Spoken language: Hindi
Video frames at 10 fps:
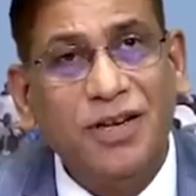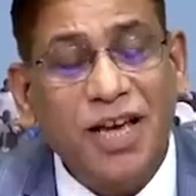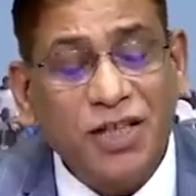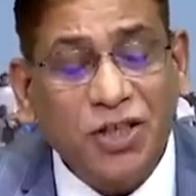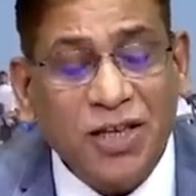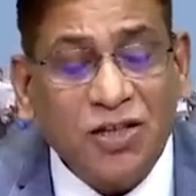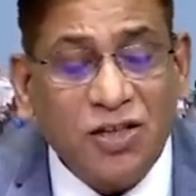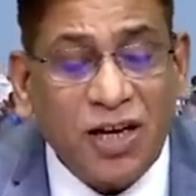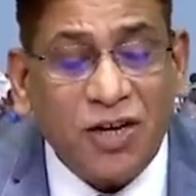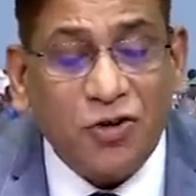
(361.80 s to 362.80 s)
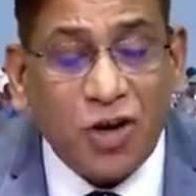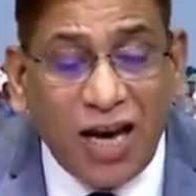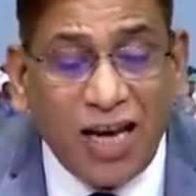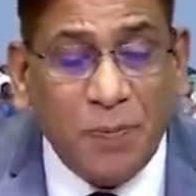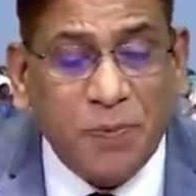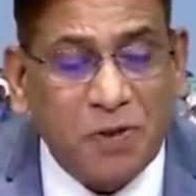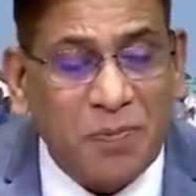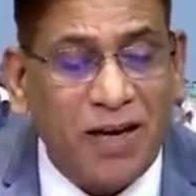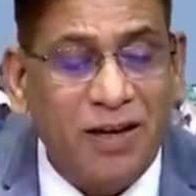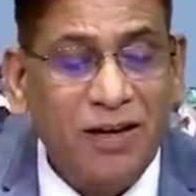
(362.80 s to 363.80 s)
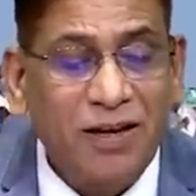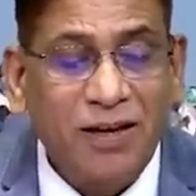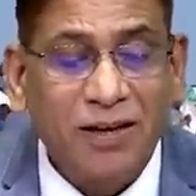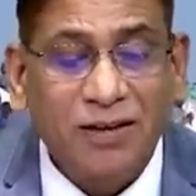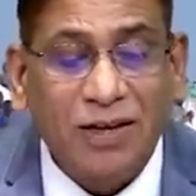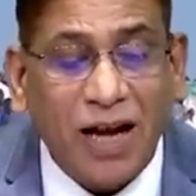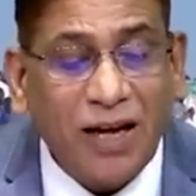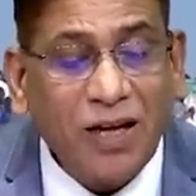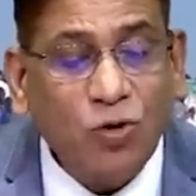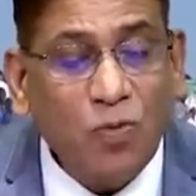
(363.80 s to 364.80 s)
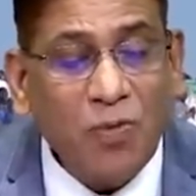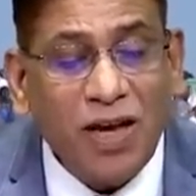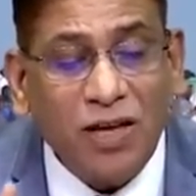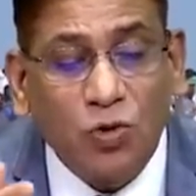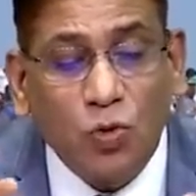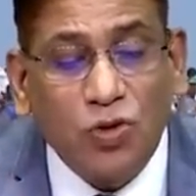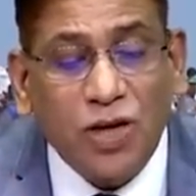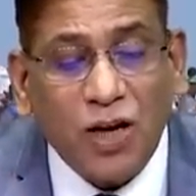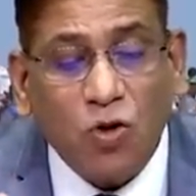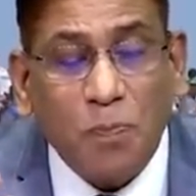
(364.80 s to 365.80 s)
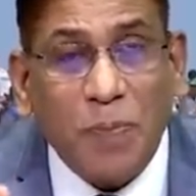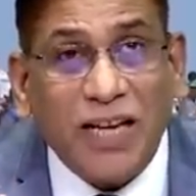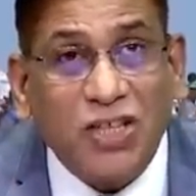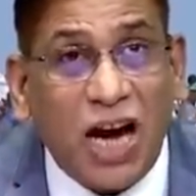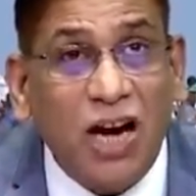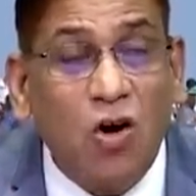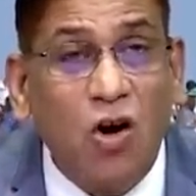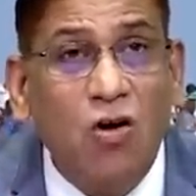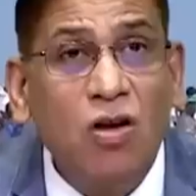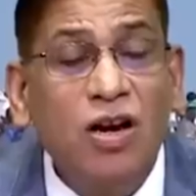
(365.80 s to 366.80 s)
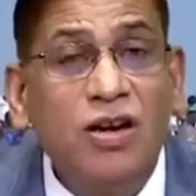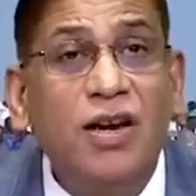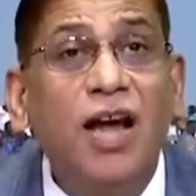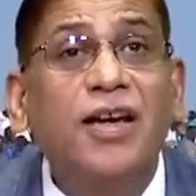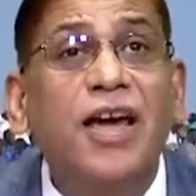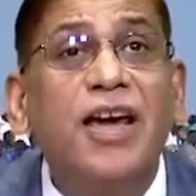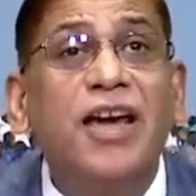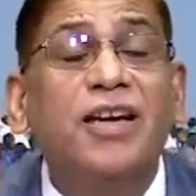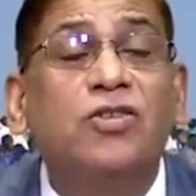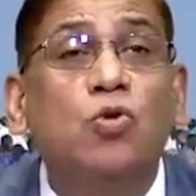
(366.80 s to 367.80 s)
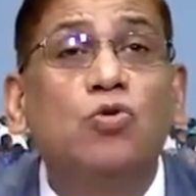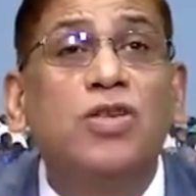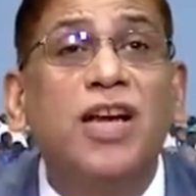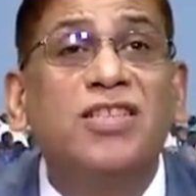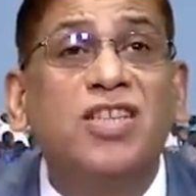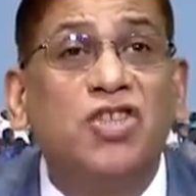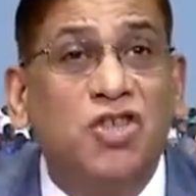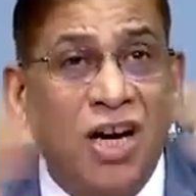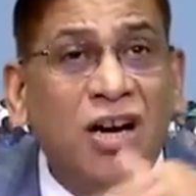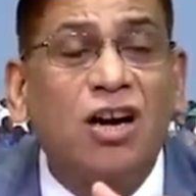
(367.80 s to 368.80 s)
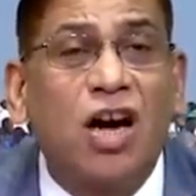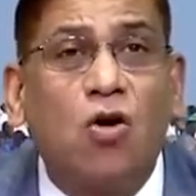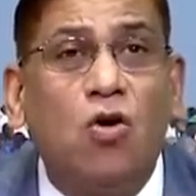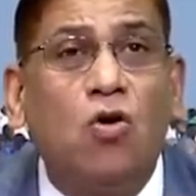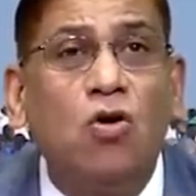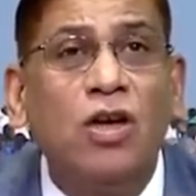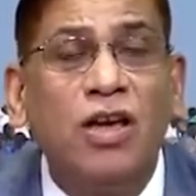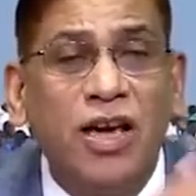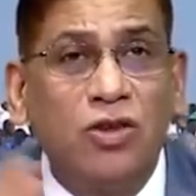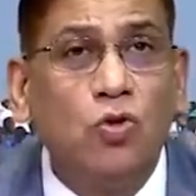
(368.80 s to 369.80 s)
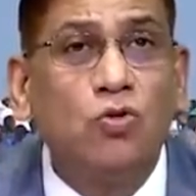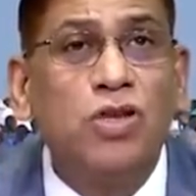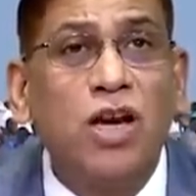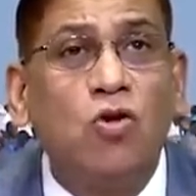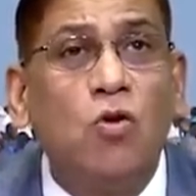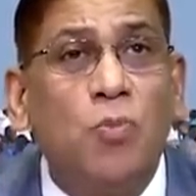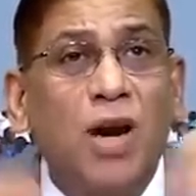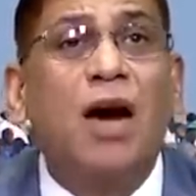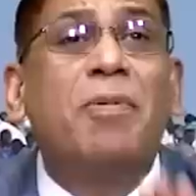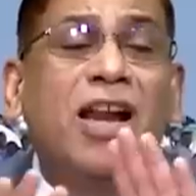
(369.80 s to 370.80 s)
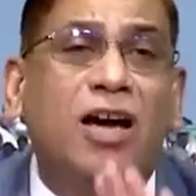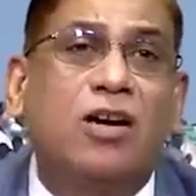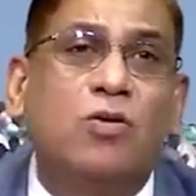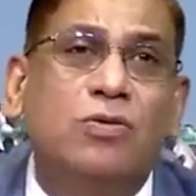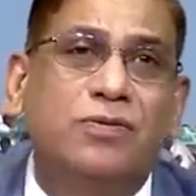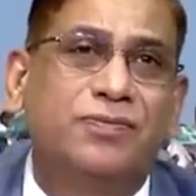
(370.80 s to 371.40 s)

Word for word: नेशंस एंड ट्राइब्स में ताकि तुम एक दूसरे को पहचानो ना कि एक दूसरे से जंग करो एक दूसरे को बुरा भला कहो